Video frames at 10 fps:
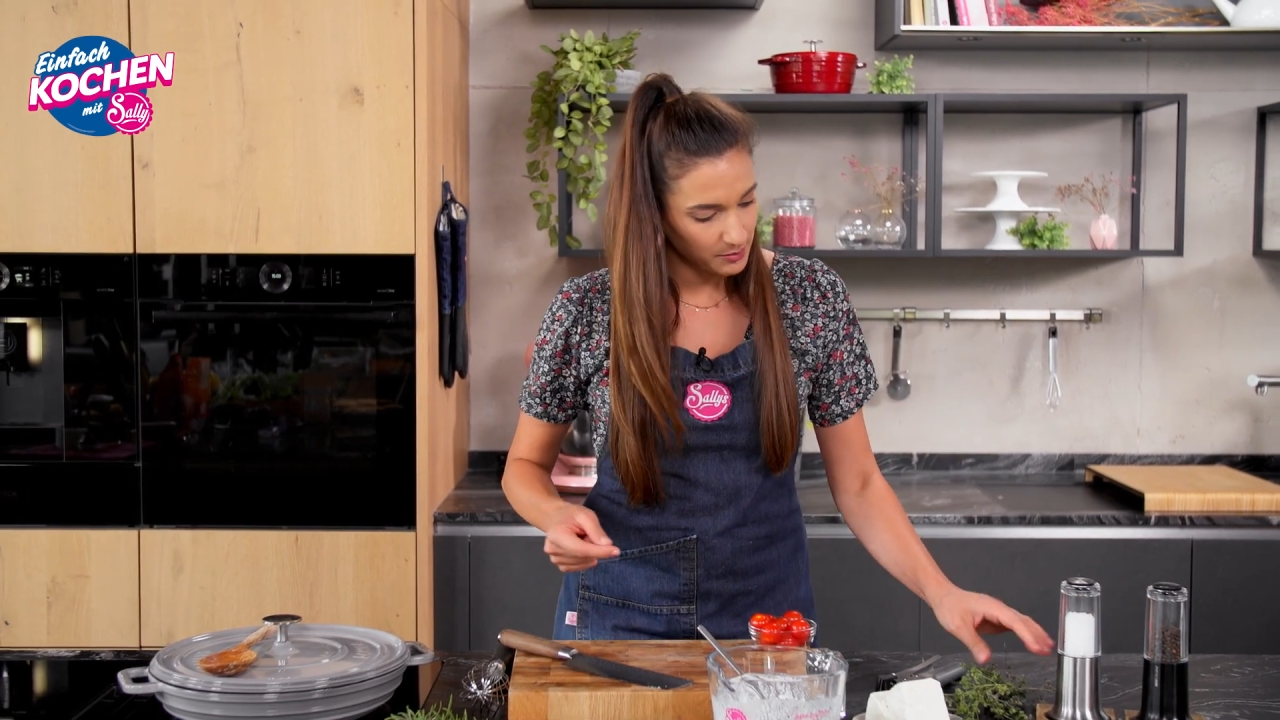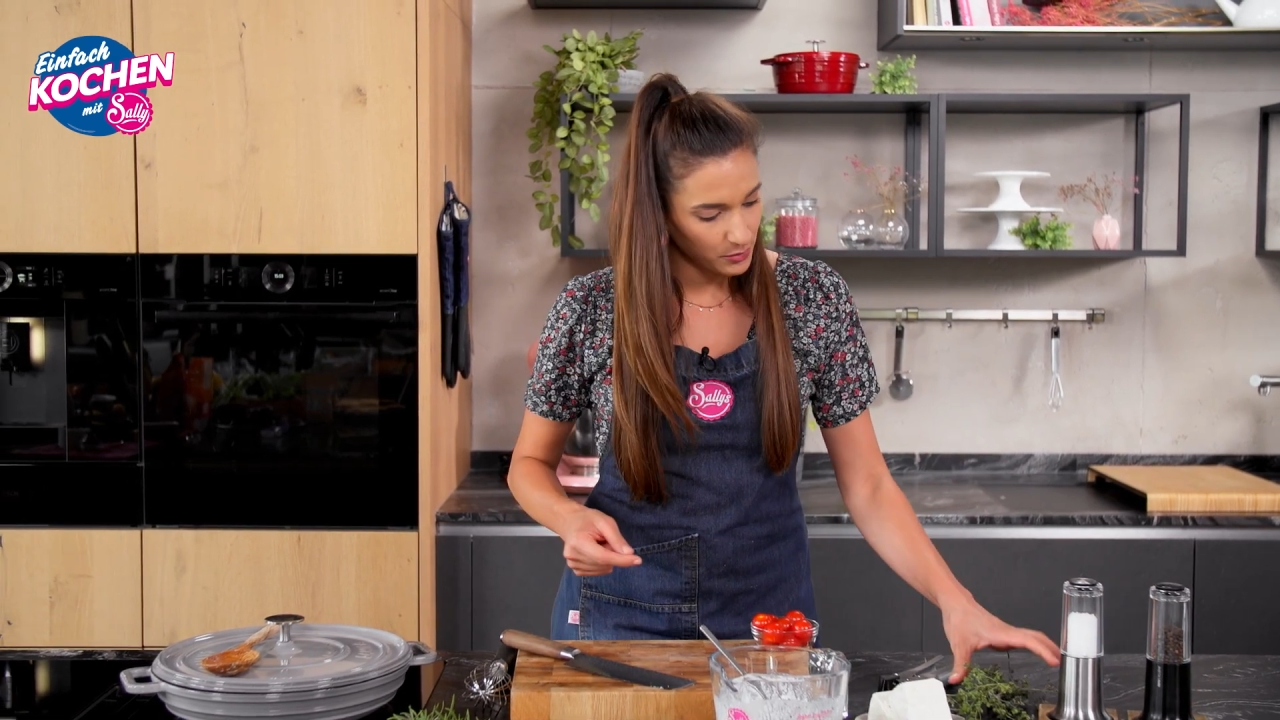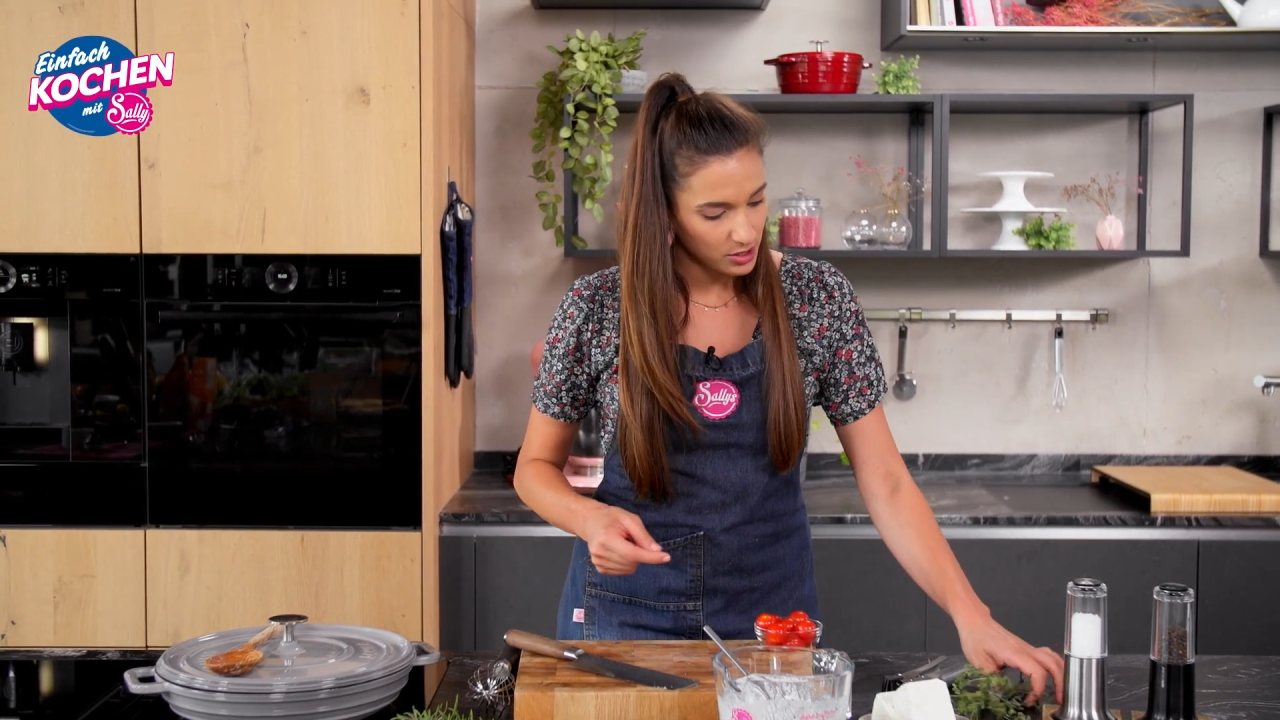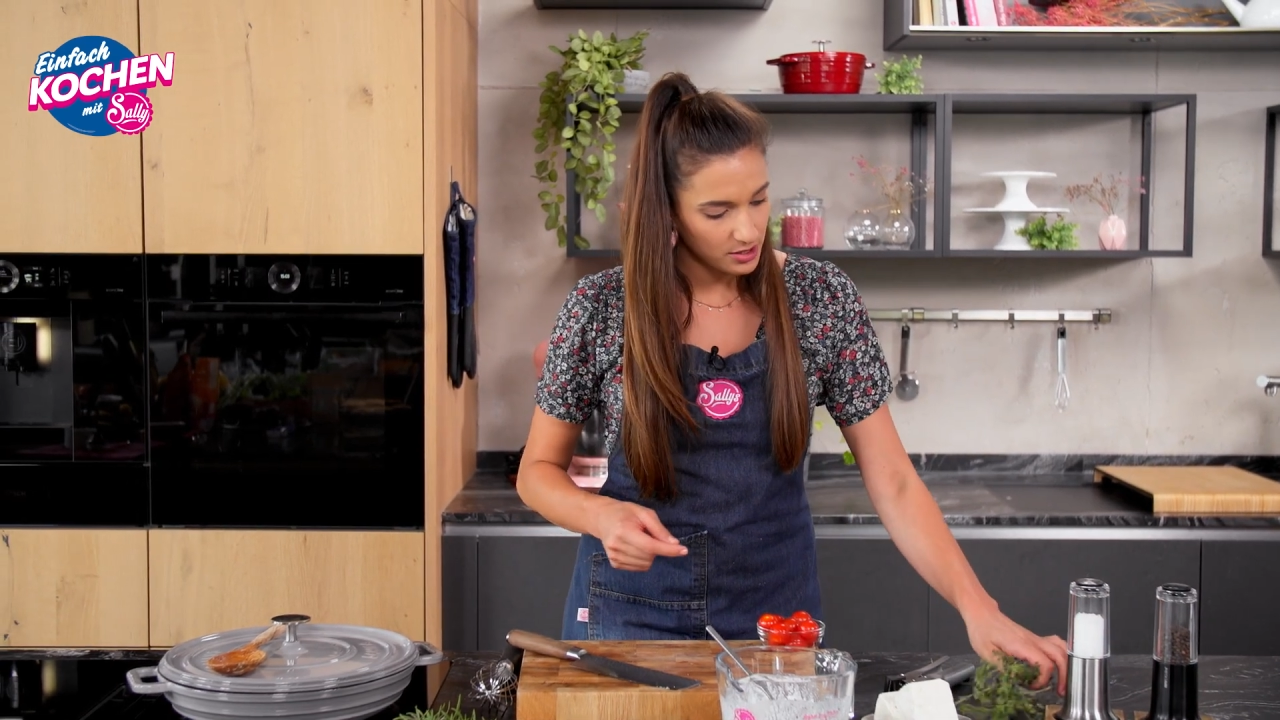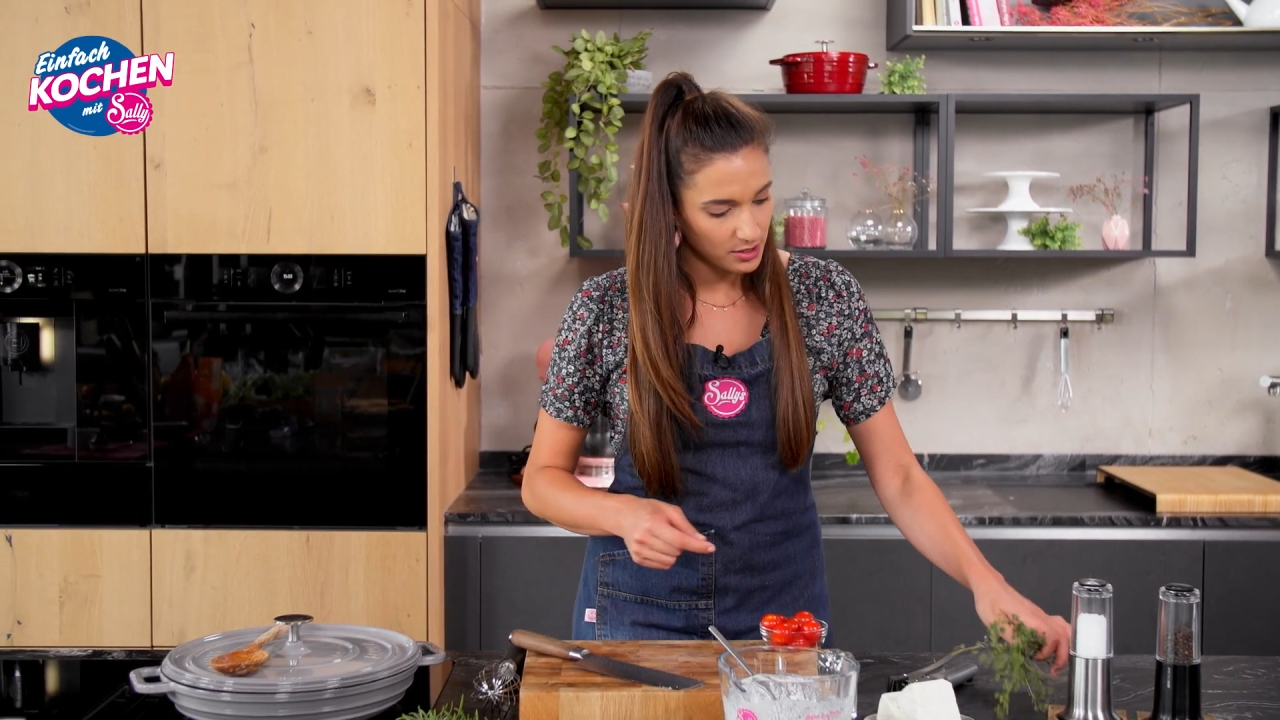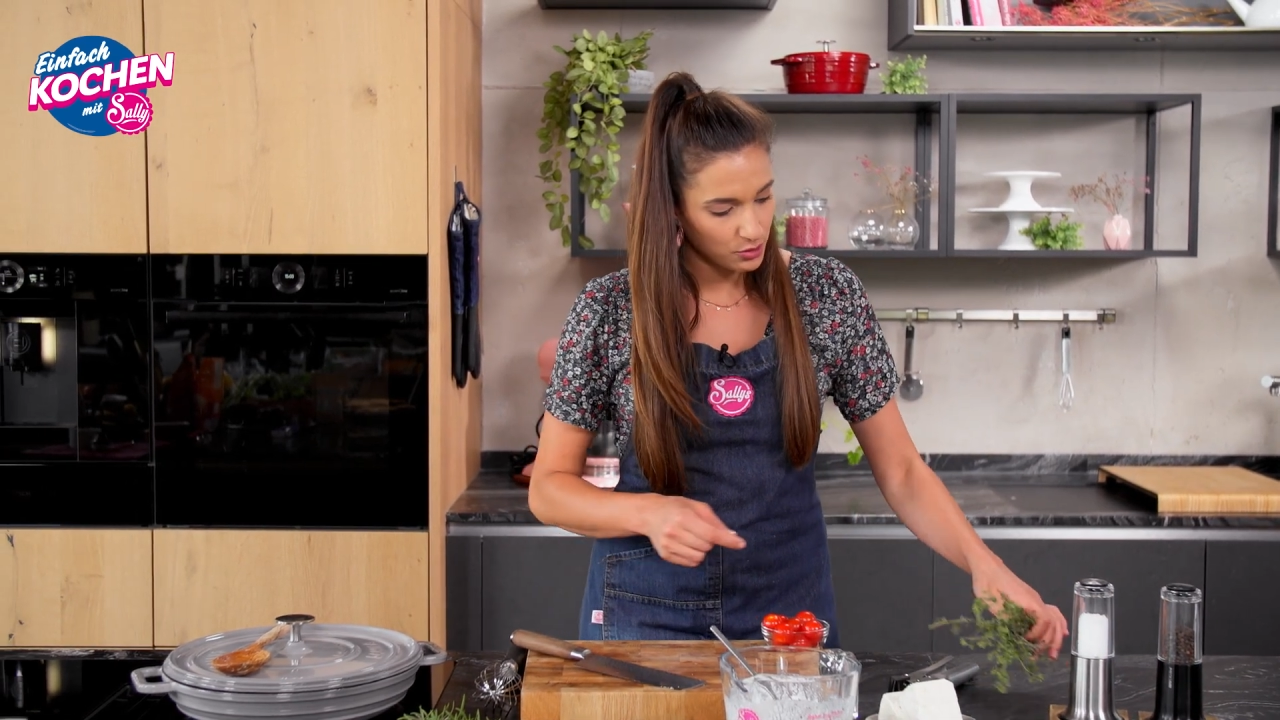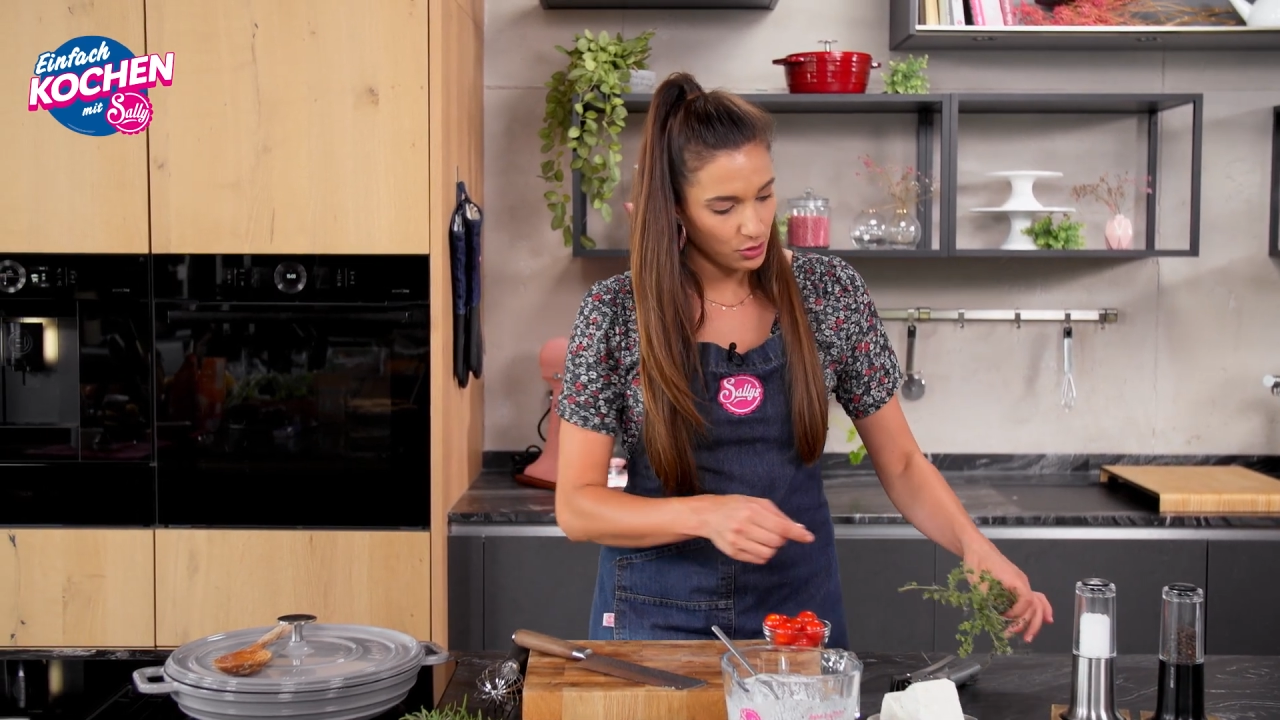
möchtet,